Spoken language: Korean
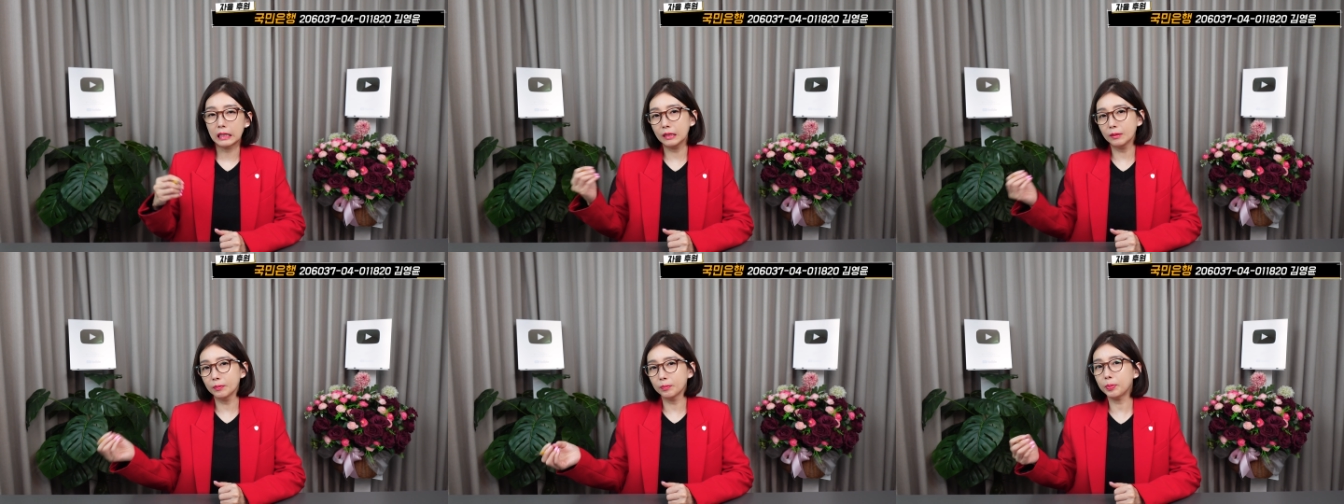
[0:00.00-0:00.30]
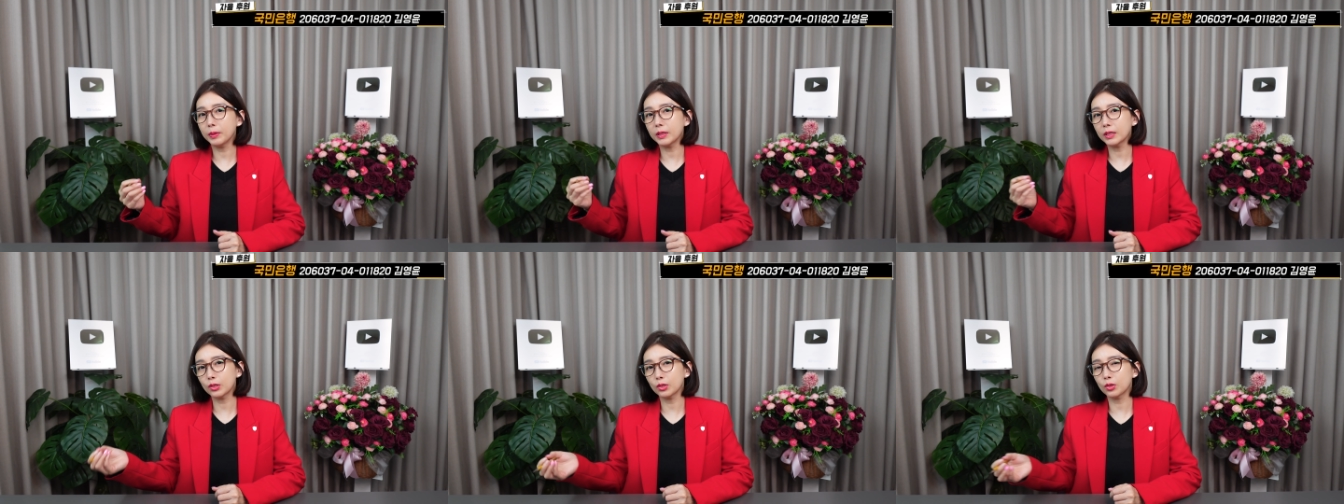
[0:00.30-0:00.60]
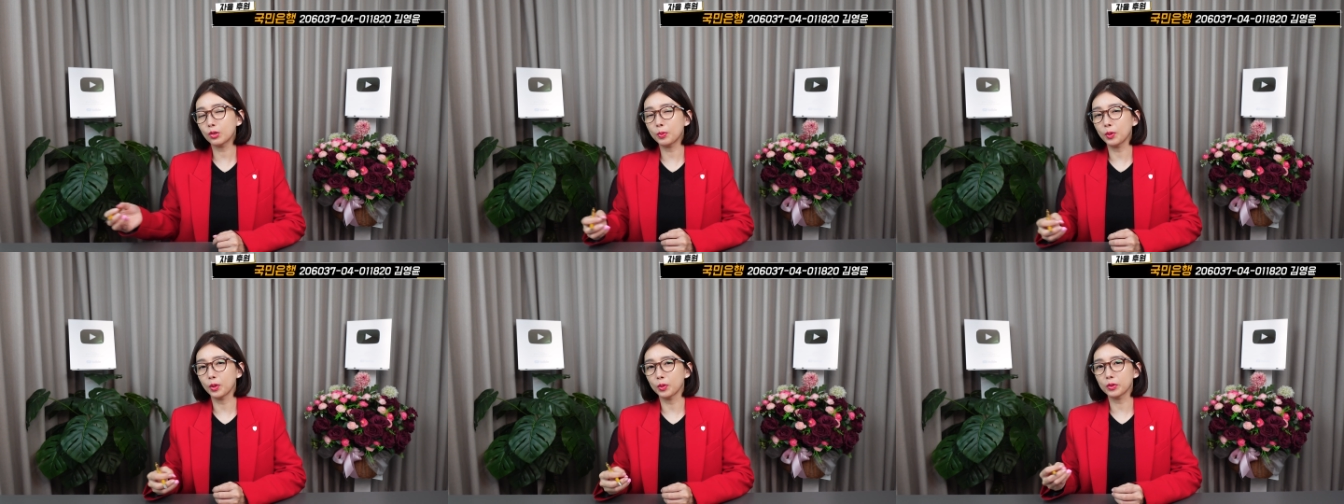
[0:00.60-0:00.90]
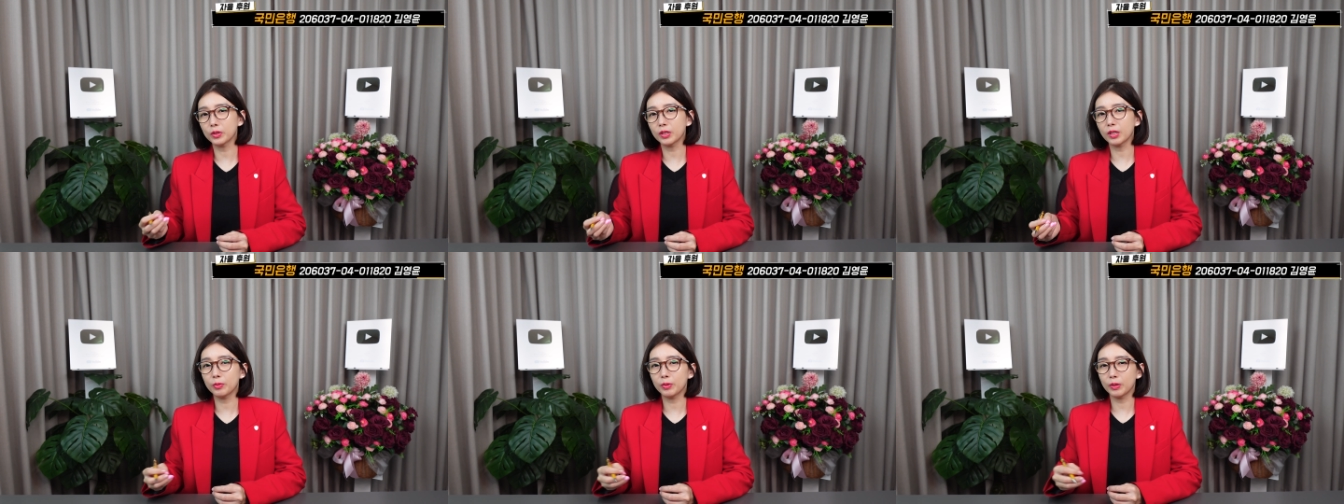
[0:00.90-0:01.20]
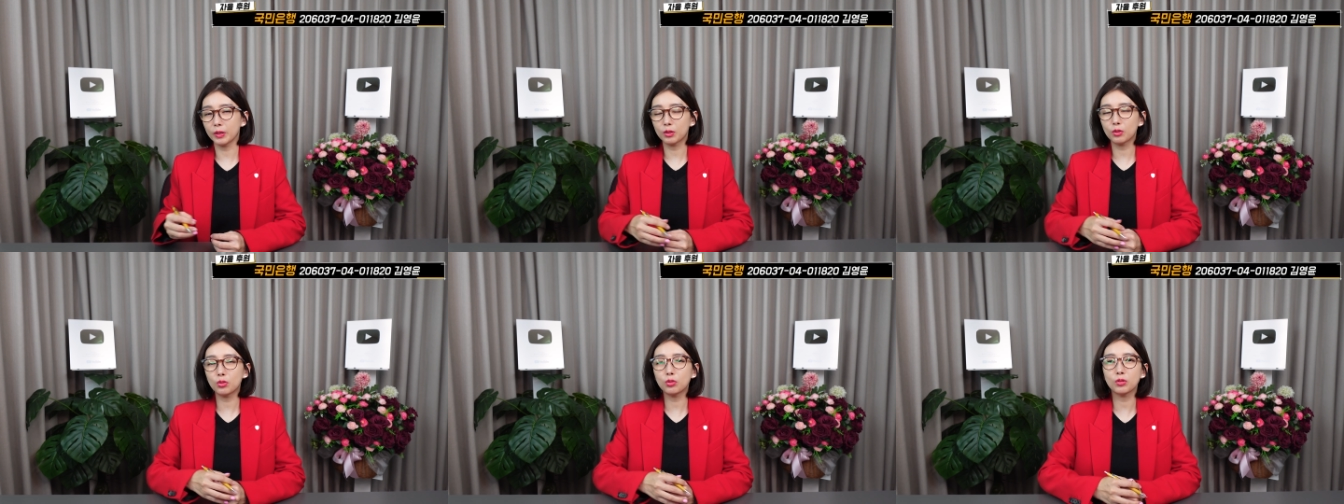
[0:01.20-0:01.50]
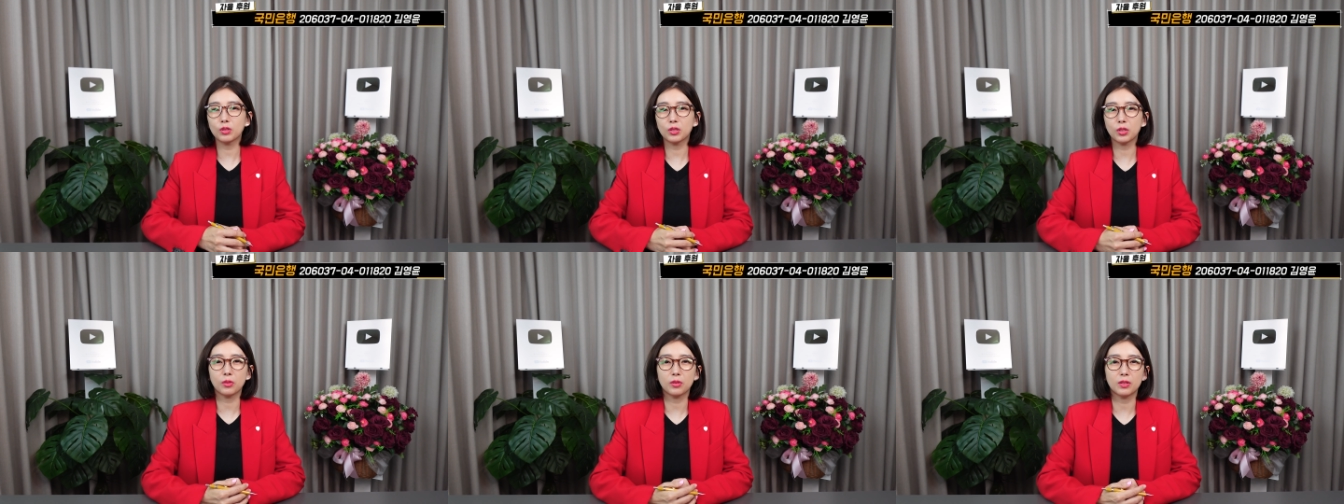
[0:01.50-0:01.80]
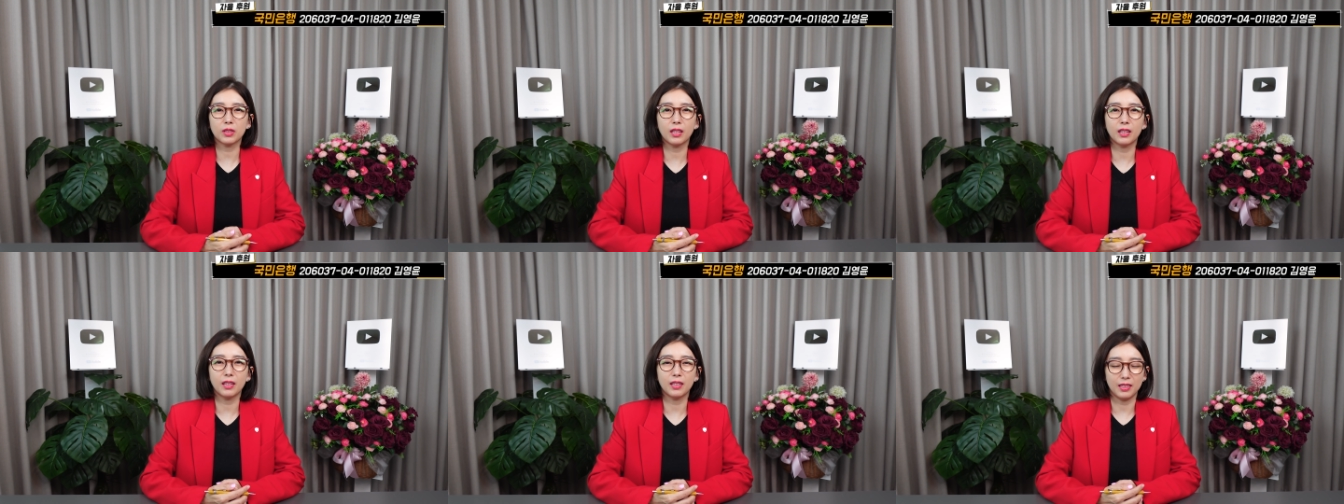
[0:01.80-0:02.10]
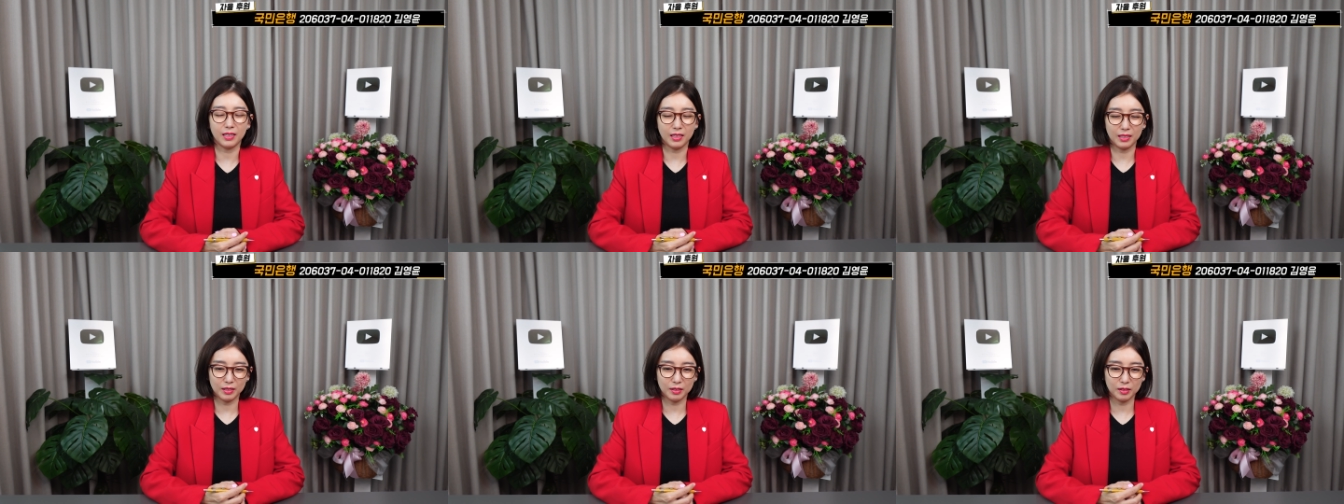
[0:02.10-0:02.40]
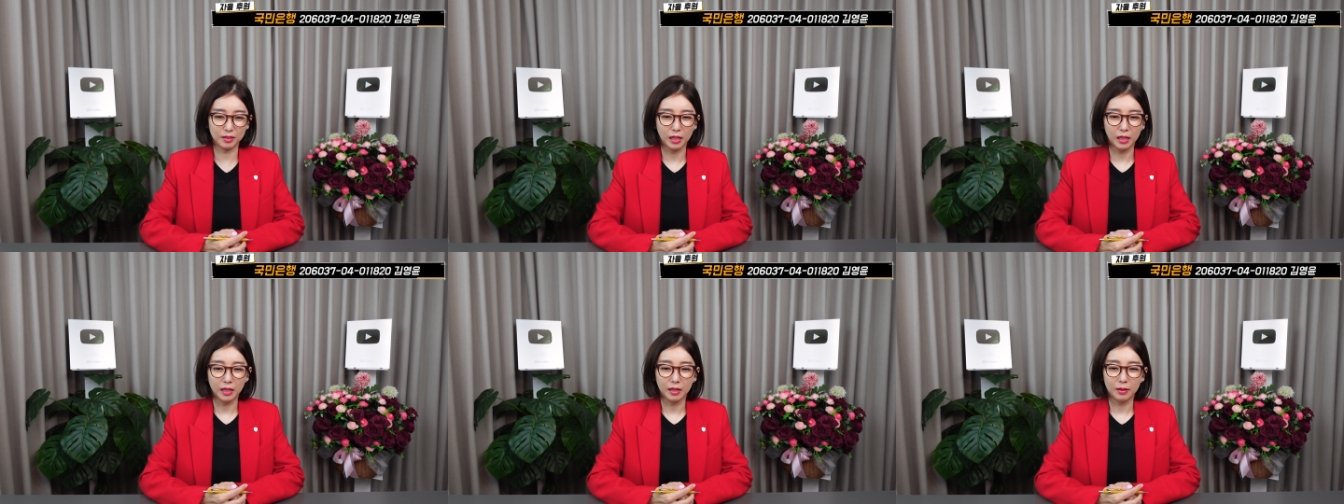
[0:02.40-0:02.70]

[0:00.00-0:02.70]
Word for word: 금배지로 변호사비와 퉁쳤다라는